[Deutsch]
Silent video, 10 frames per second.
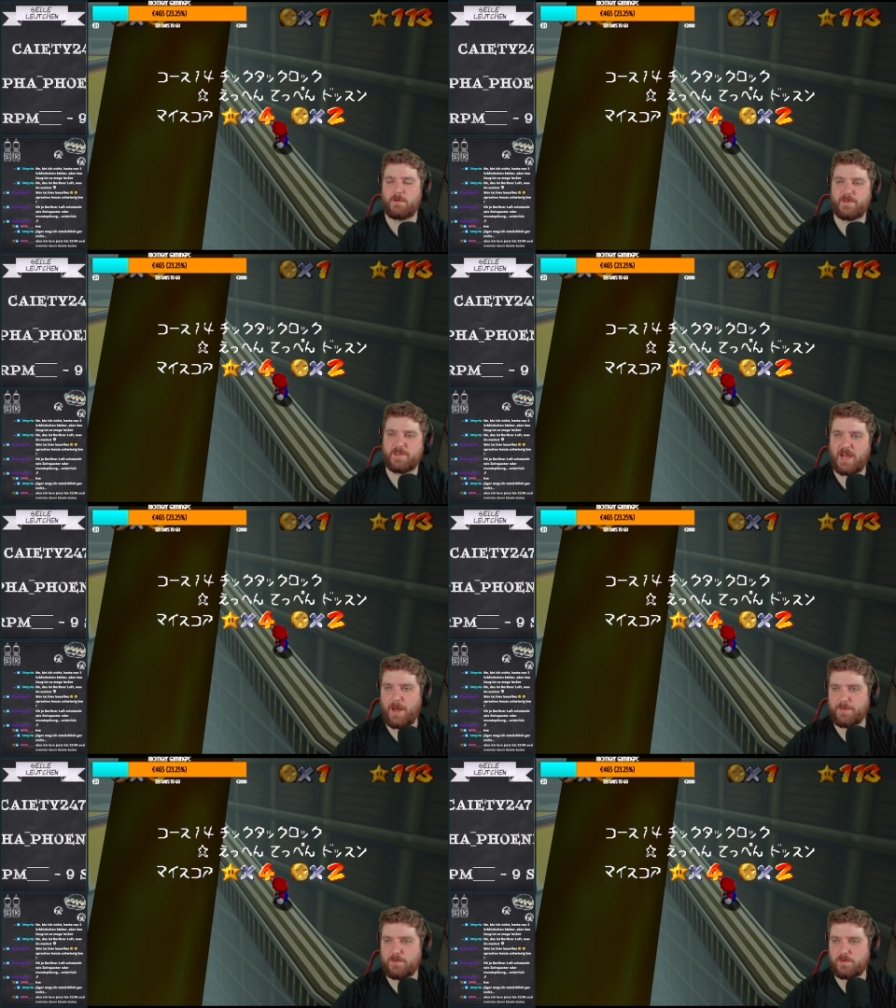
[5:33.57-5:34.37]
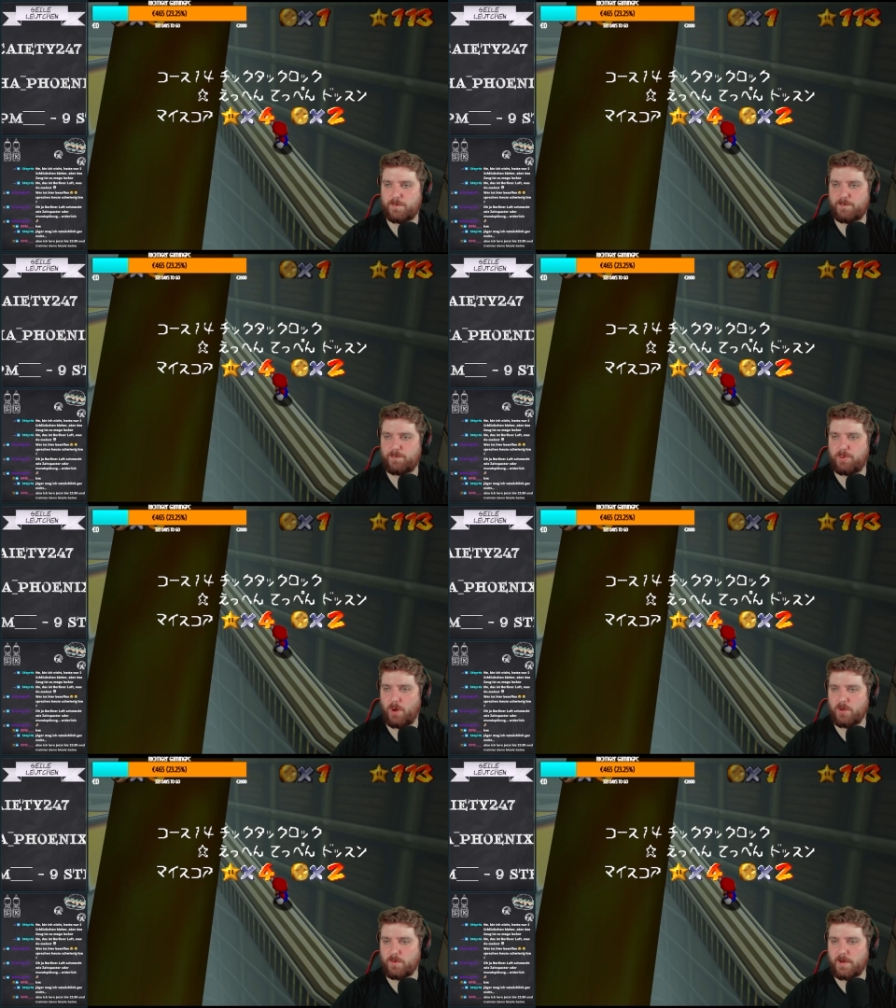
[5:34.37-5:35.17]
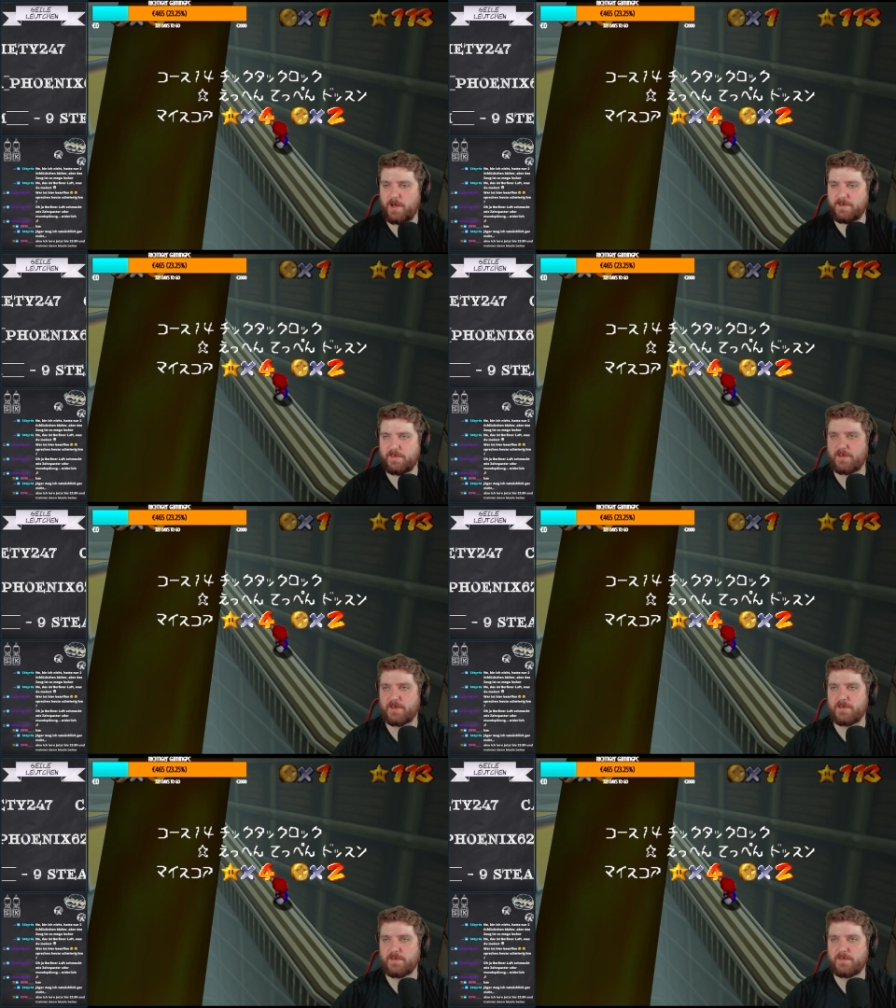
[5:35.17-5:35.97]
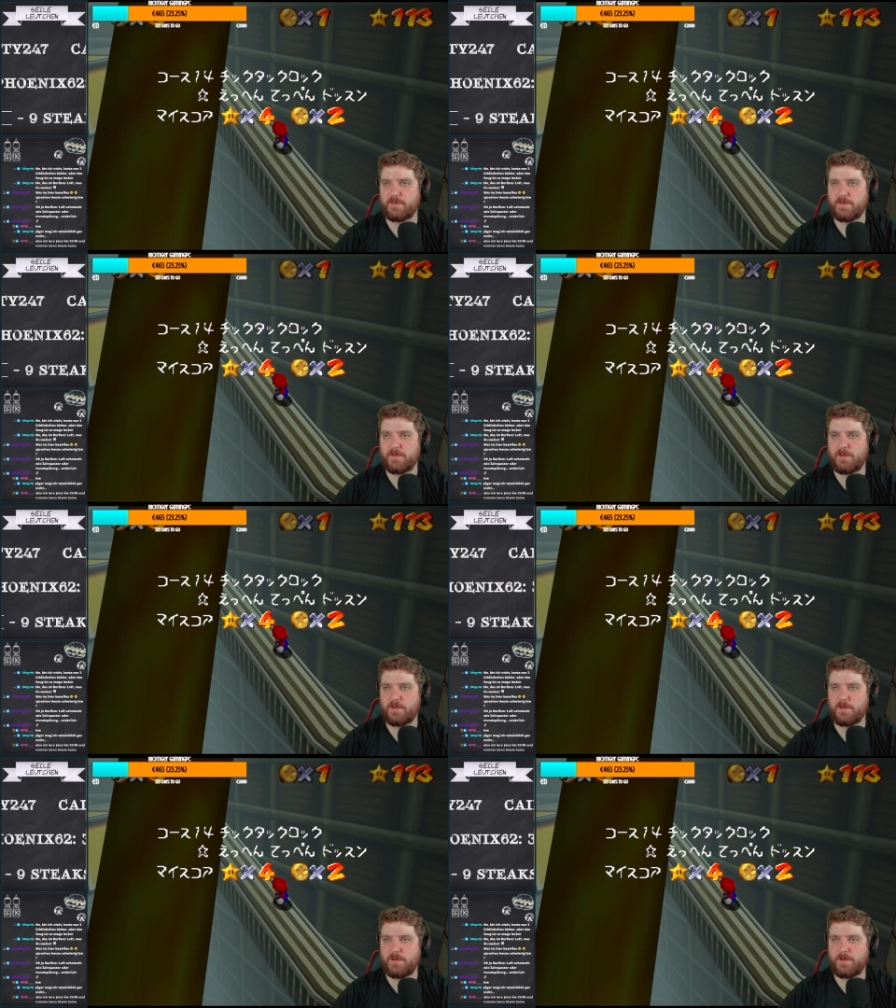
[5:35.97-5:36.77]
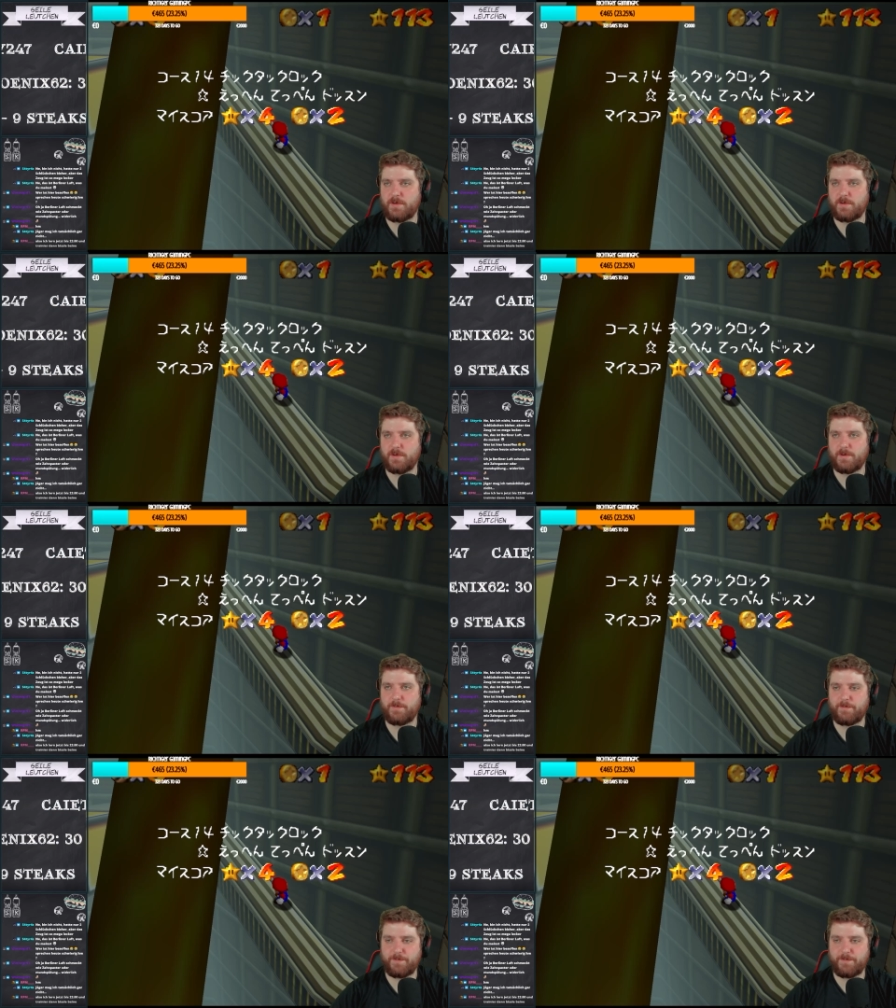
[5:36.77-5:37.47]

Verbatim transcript: Was hat der absolute Porno-Klassiker ist. Ne?